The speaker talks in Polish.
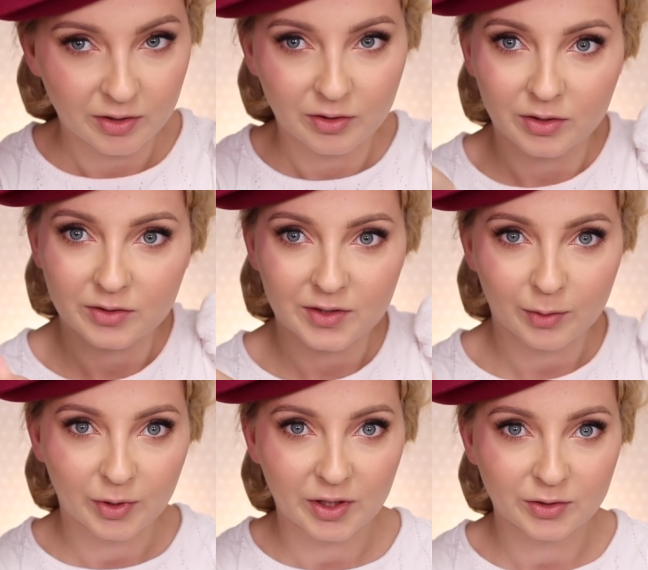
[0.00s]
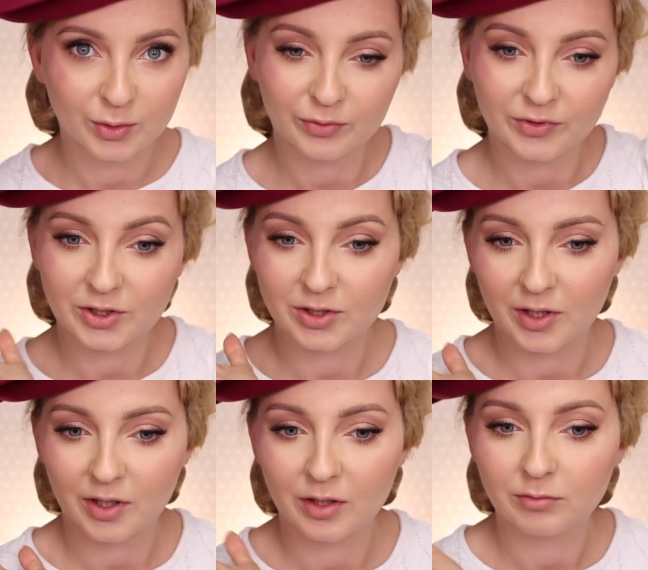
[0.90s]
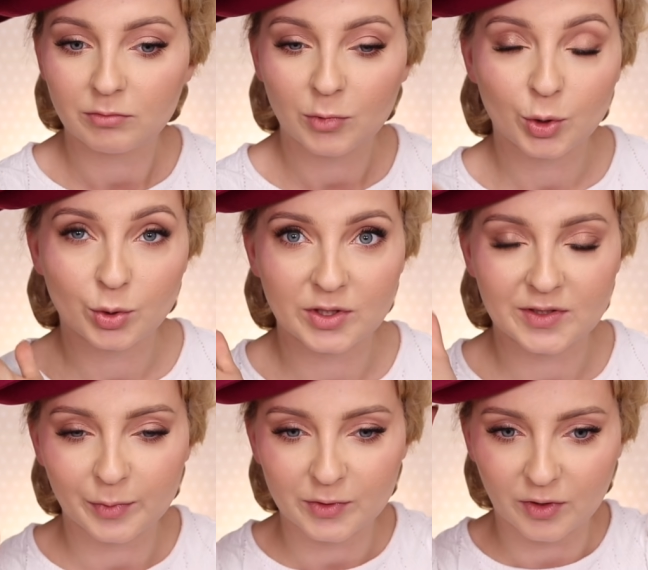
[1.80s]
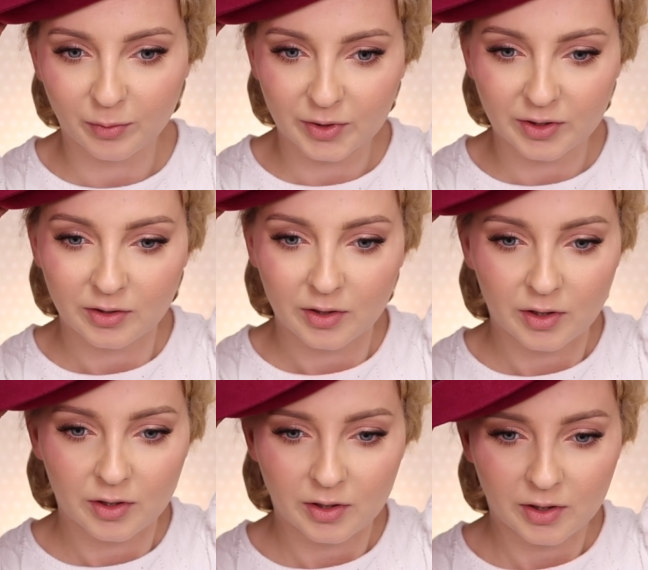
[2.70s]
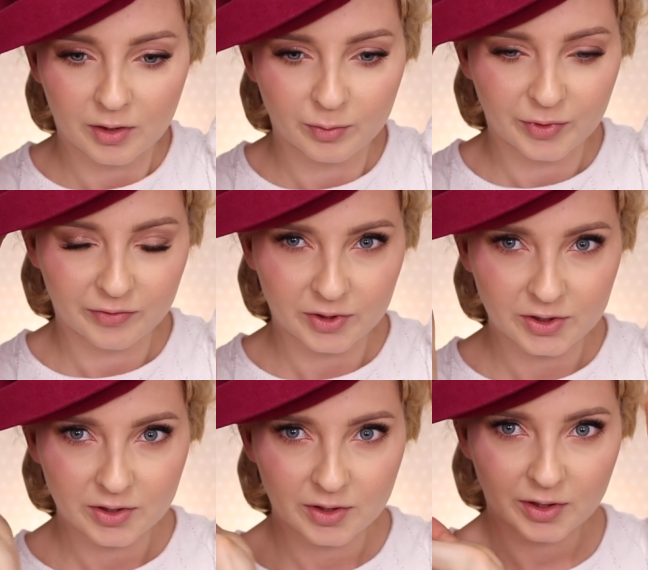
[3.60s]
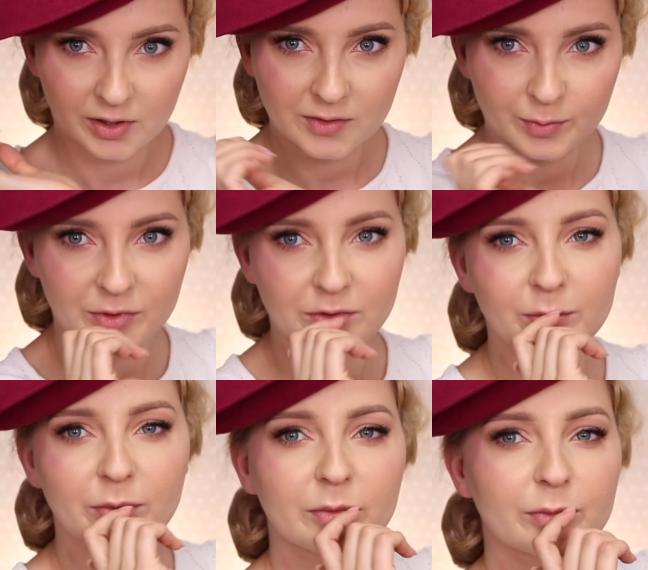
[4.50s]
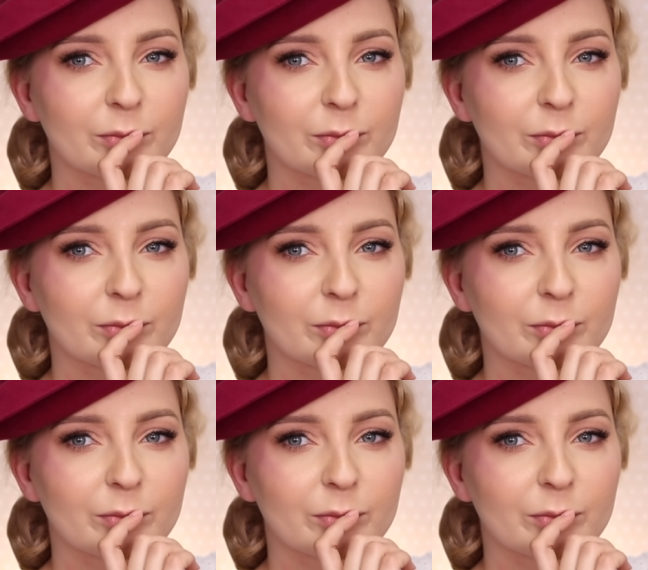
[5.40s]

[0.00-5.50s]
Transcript: go zakładać również na różne sposoby. Ja lubię właśnie taki sposób.